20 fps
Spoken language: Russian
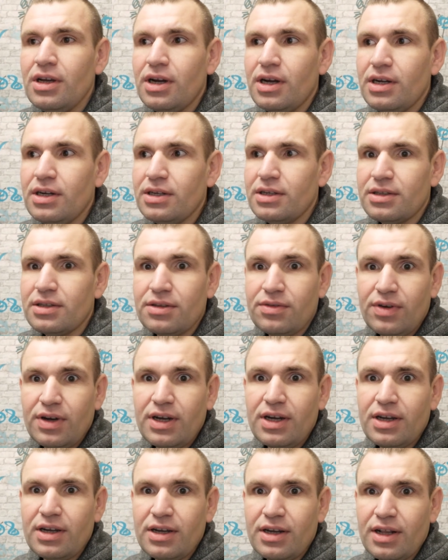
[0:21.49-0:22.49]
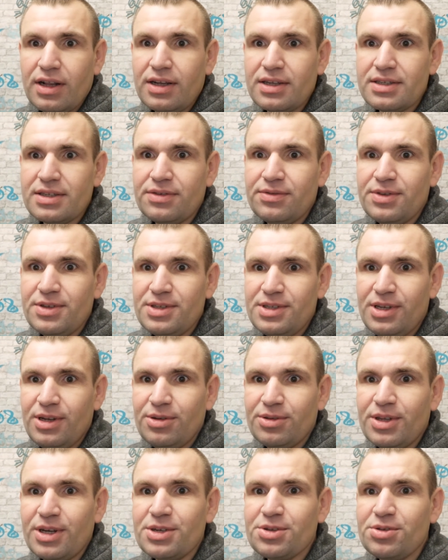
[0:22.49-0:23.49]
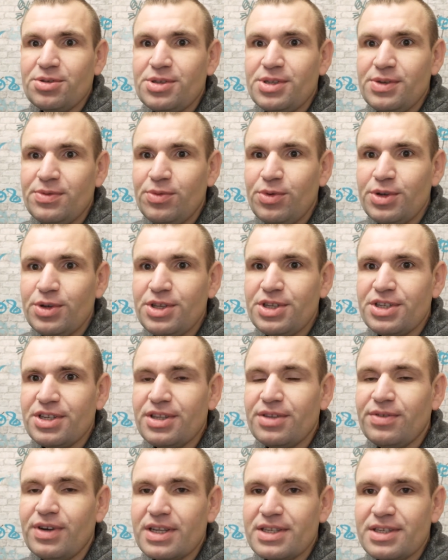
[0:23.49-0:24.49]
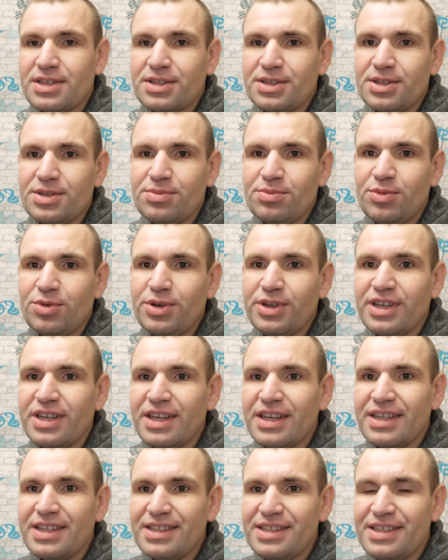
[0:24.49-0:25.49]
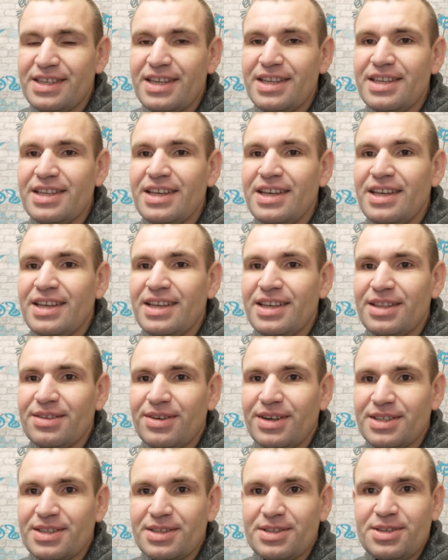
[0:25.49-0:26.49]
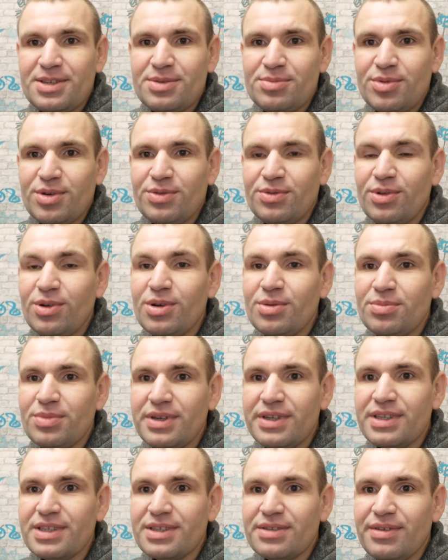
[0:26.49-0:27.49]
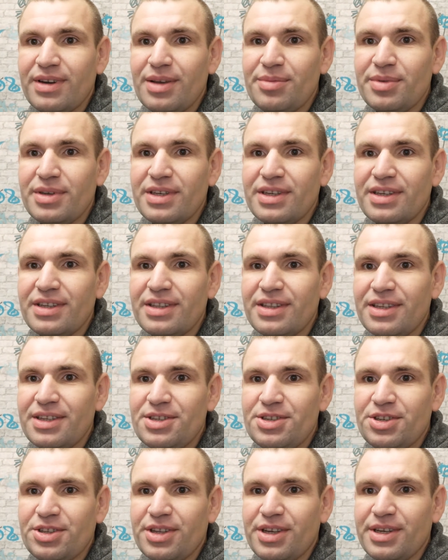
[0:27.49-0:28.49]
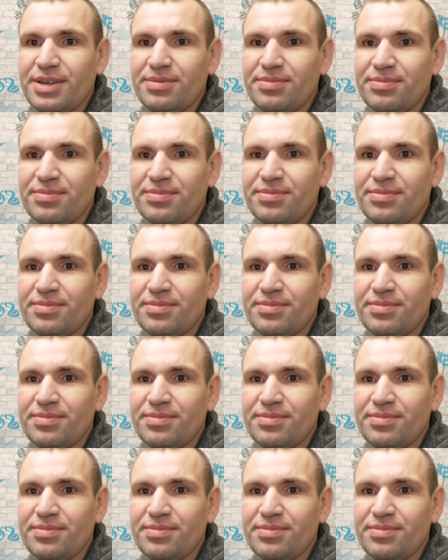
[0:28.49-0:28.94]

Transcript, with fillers: э, два раза в неделю. Так что сегодняшний 27 день и 27 блог мы с вами начинаем.